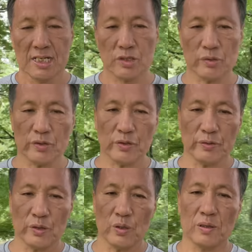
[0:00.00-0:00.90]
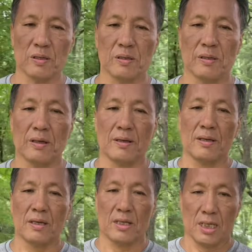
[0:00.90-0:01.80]
そういうの、
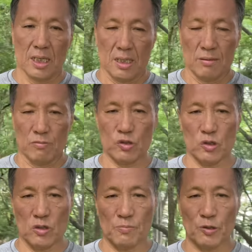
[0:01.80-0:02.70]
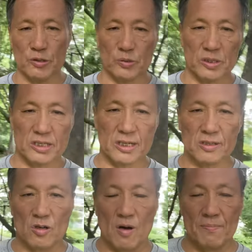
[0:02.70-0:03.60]
もちろん帽子の生
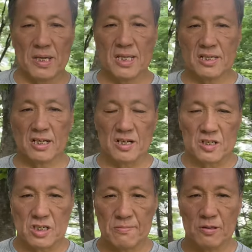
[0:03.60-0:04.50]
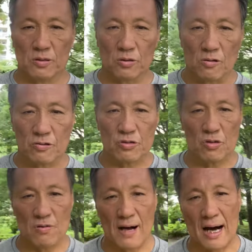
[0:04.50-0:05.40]
徒は皆さん自分の特
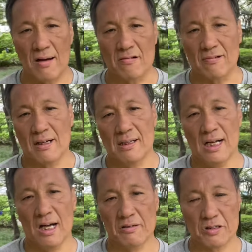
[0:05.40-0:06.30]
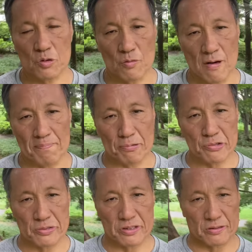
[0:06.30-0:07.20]
徴はある。ある人は武
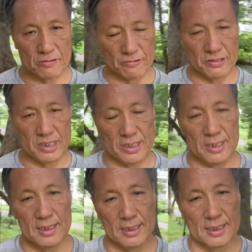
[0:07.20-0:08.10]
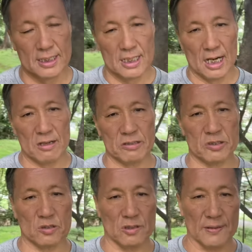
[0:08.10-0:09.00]
術得意。ある
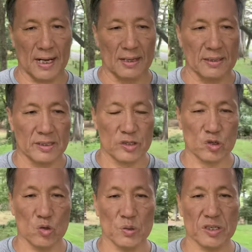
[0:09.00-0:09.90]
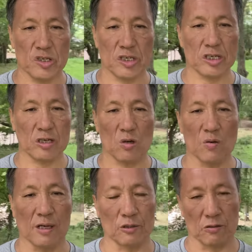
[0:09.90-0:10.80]
人は少林寺気候
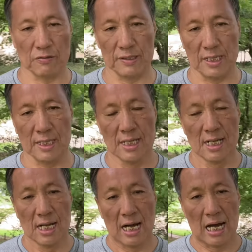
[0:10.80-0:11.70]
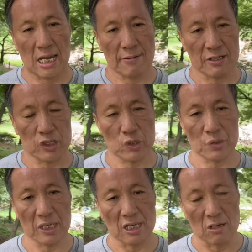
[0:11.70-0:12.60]
は得意。あるいは
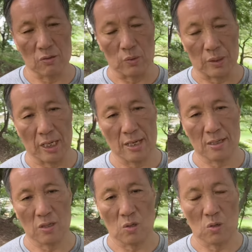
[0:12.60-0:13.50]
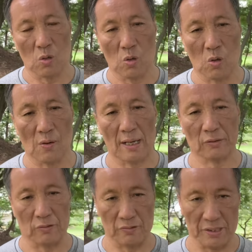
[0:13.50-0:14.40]
注意確保、健康法は
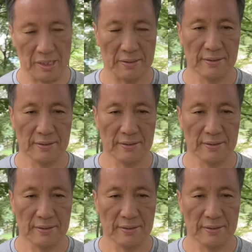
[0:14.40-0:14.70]
得意。